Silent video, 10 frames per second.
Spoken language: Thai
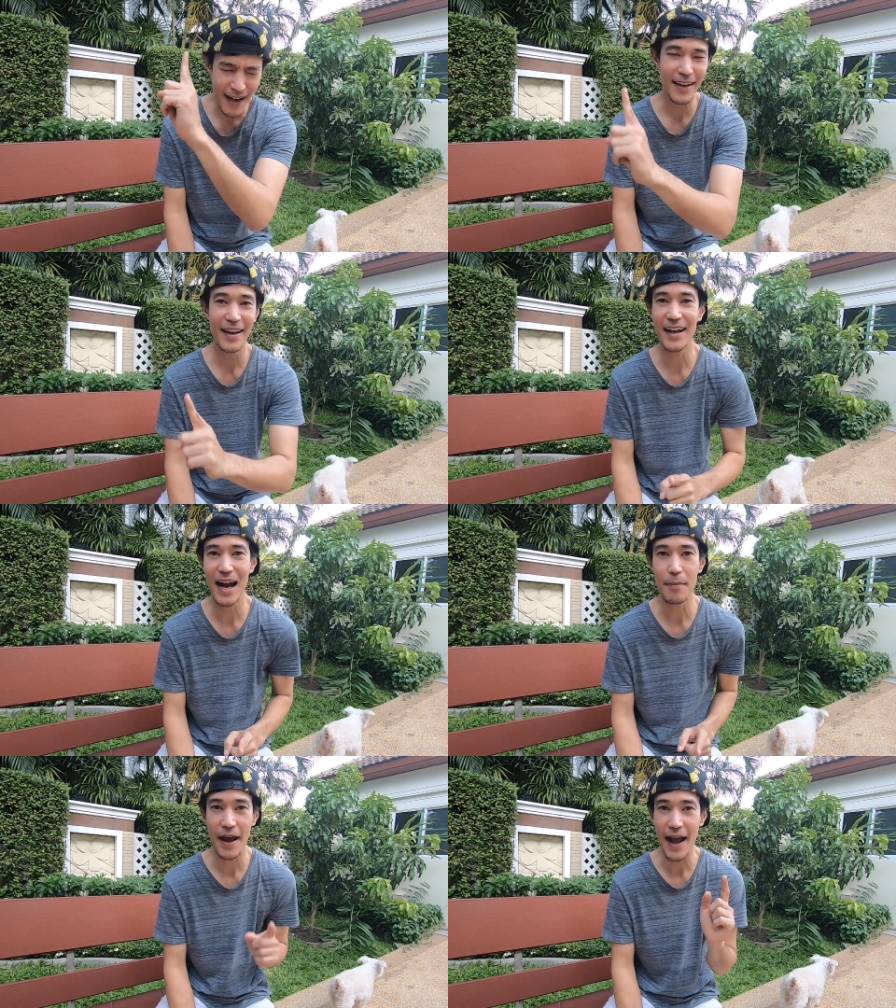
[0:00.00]
กเลยนะค
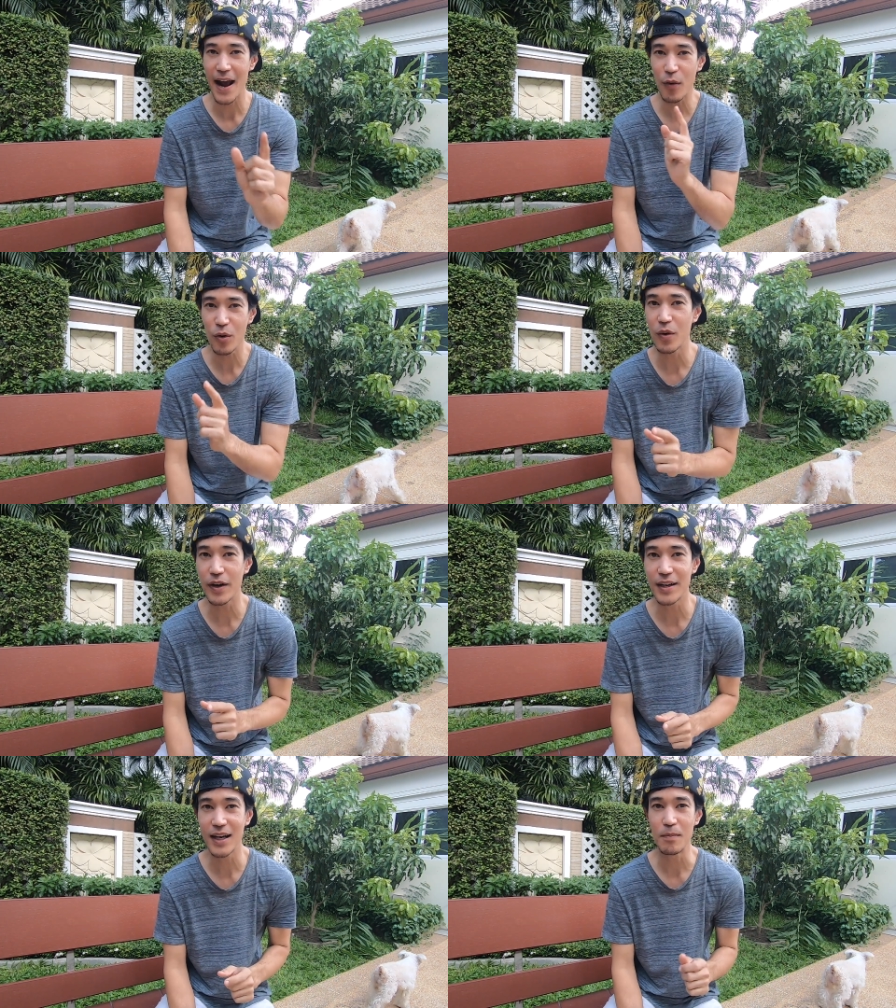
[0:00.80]
รับแอโร่ก
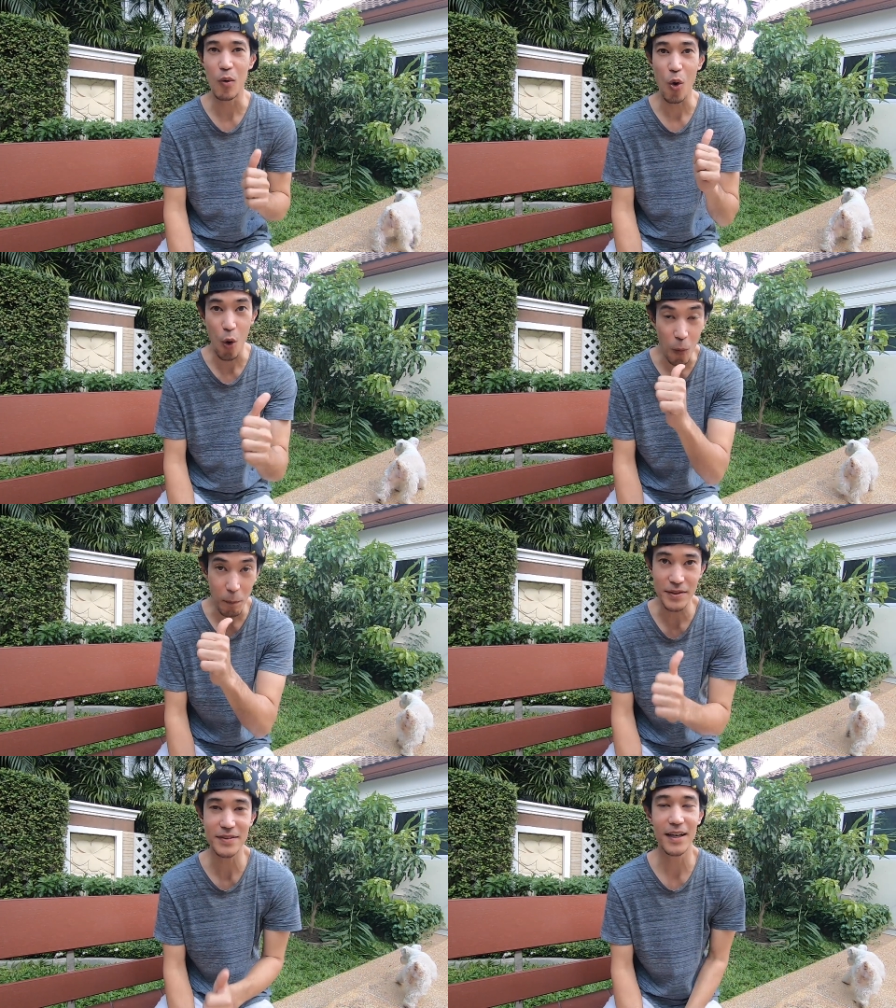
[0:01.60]
ว่าเดิม
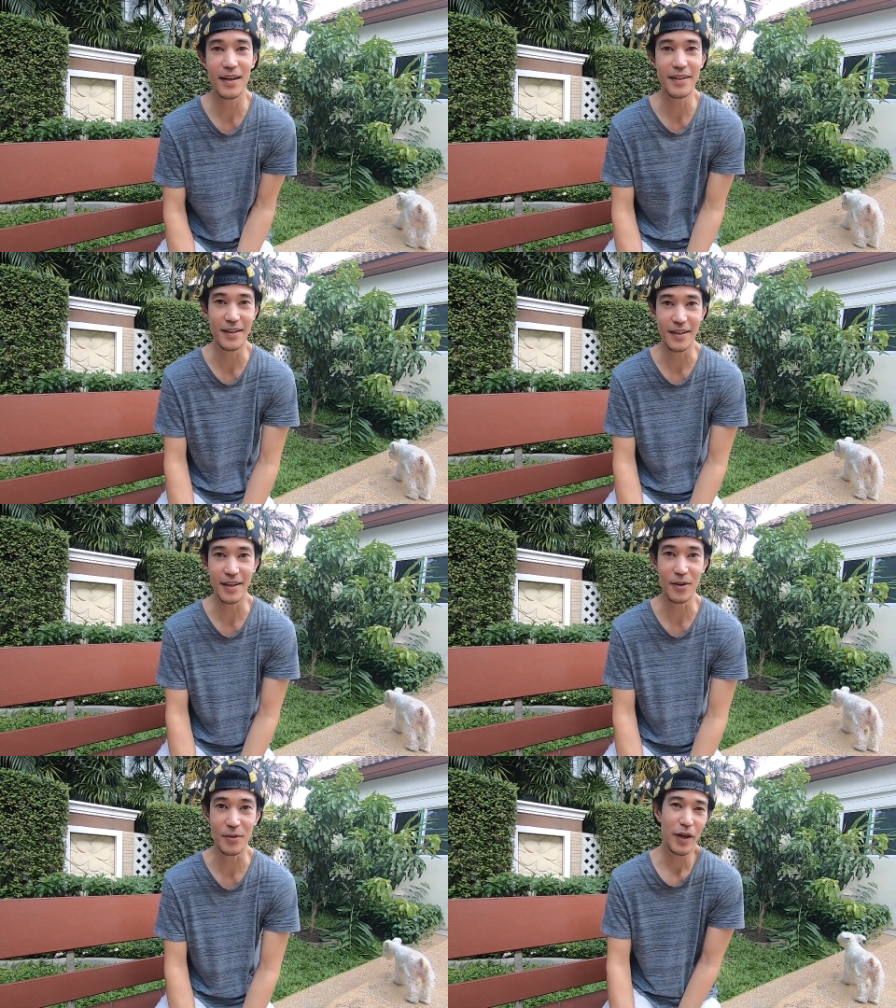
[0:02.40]
6%เลยทีเดี
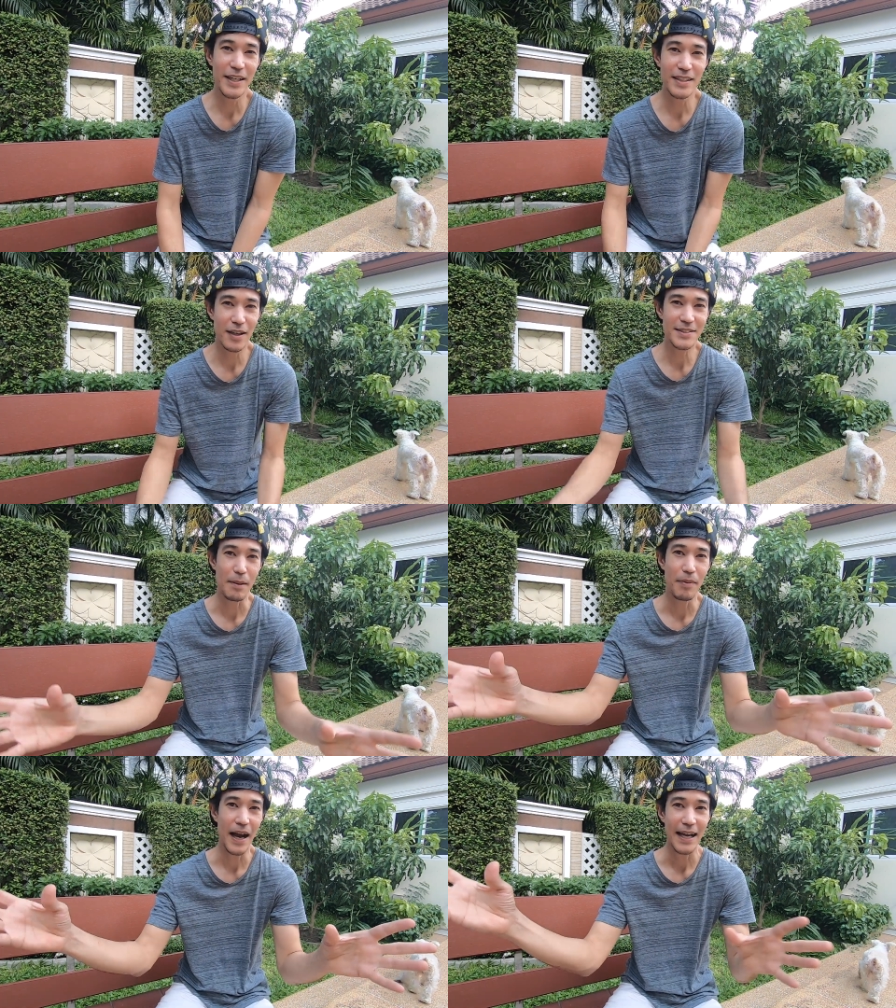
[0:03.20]
ยว วันนี้เจ๊ก็จั
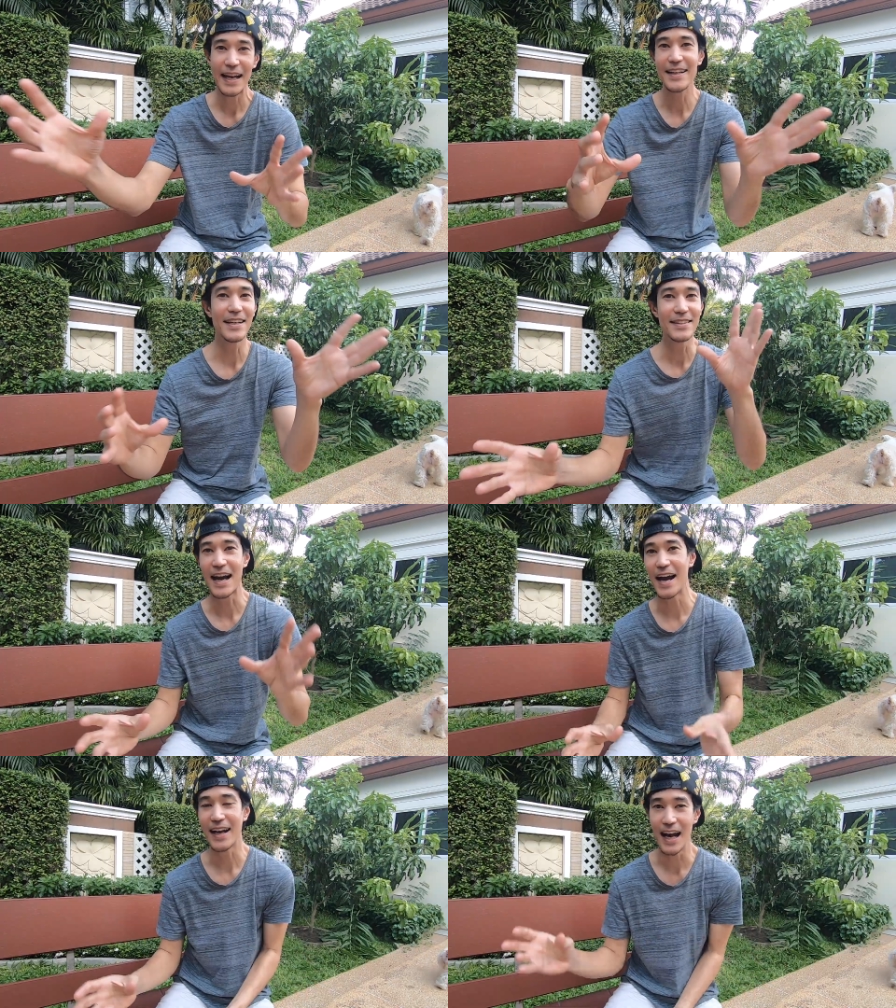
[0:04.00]
บไฮไลท์
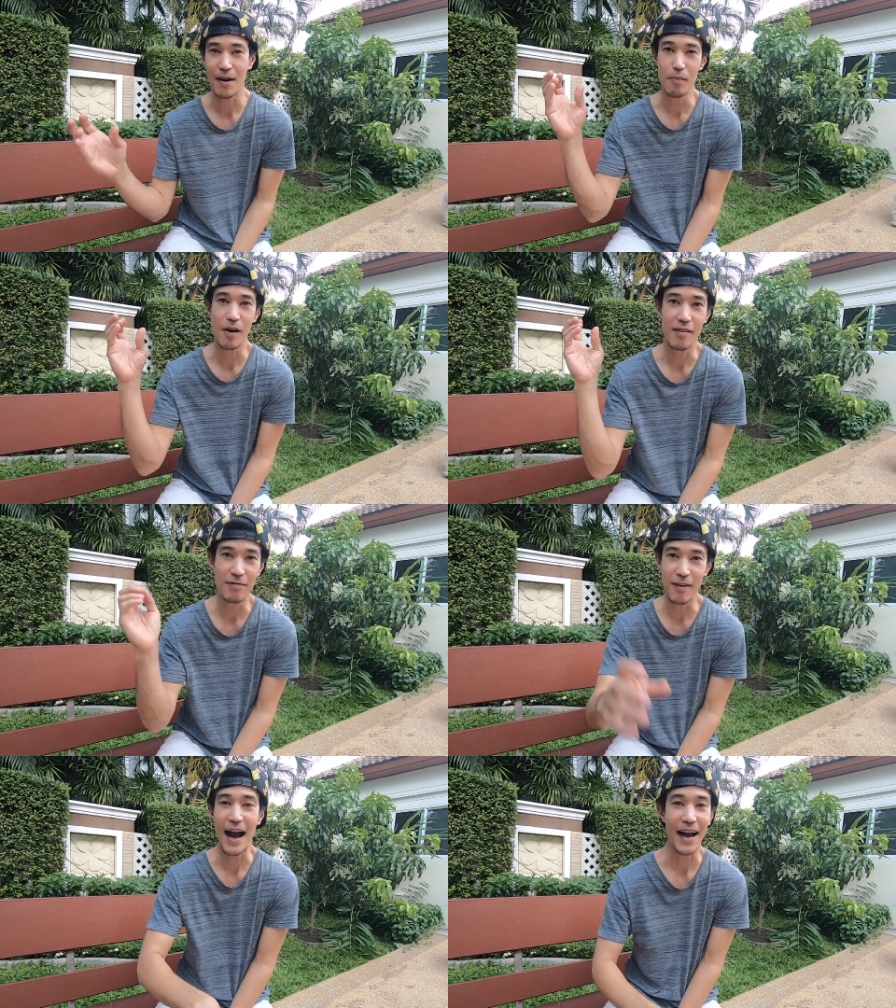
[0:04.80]
ต่างๆนะครับเอามา
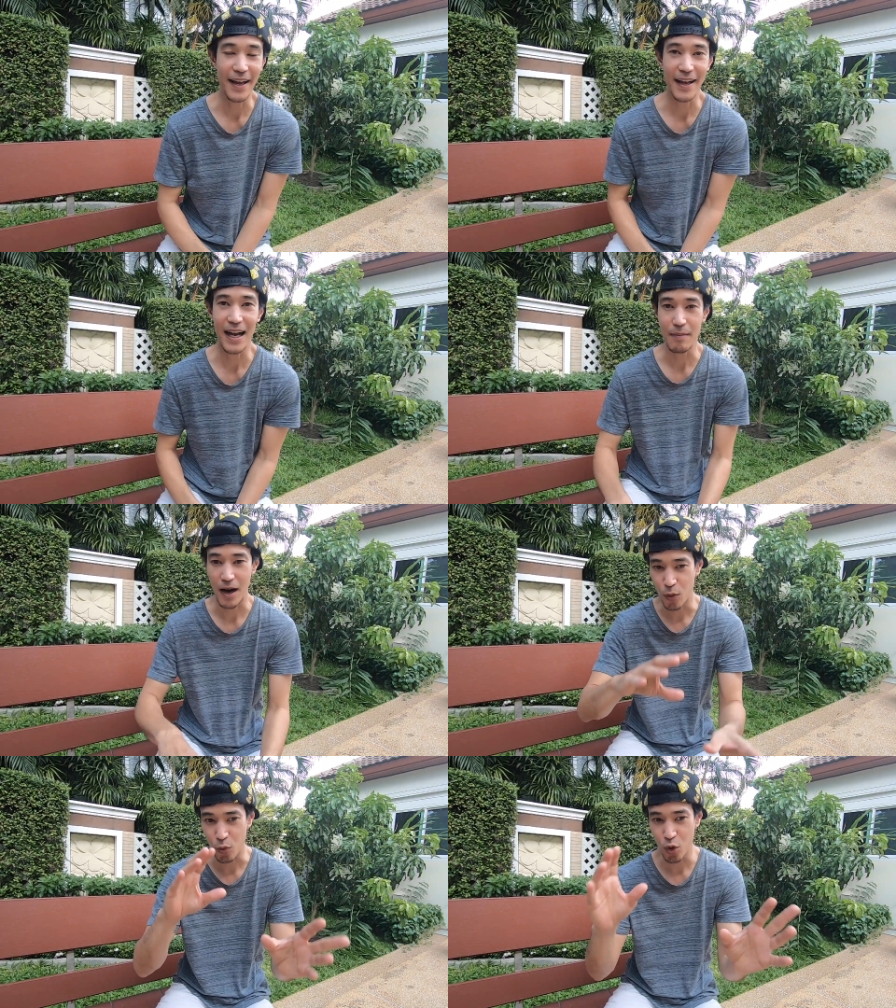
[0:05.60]
ฝากกันนะครับ
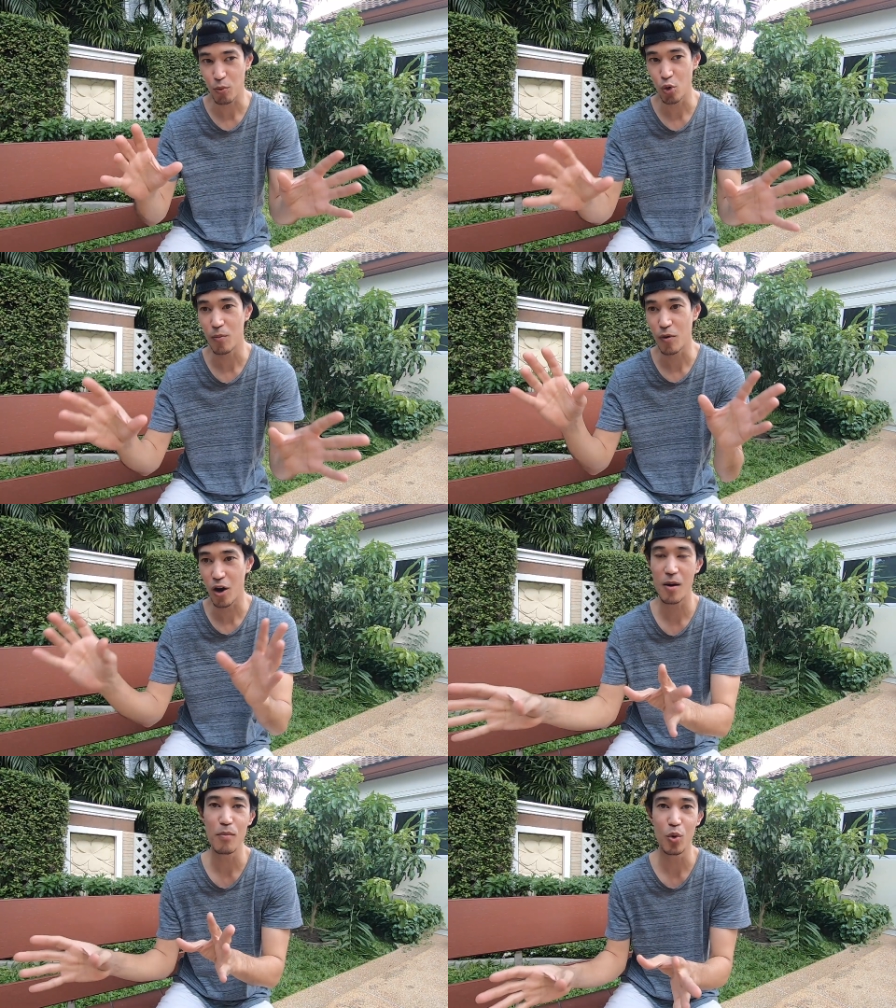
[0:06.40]
เอารวบรวม
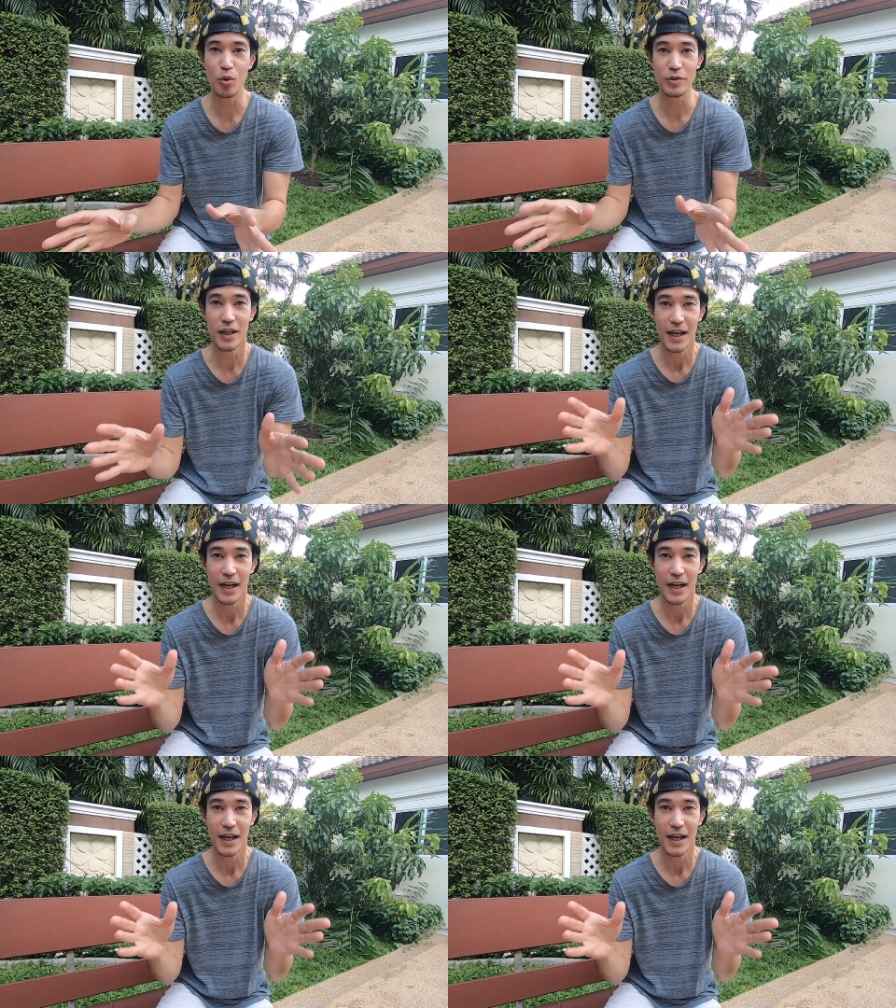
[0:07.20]
ข้อมูล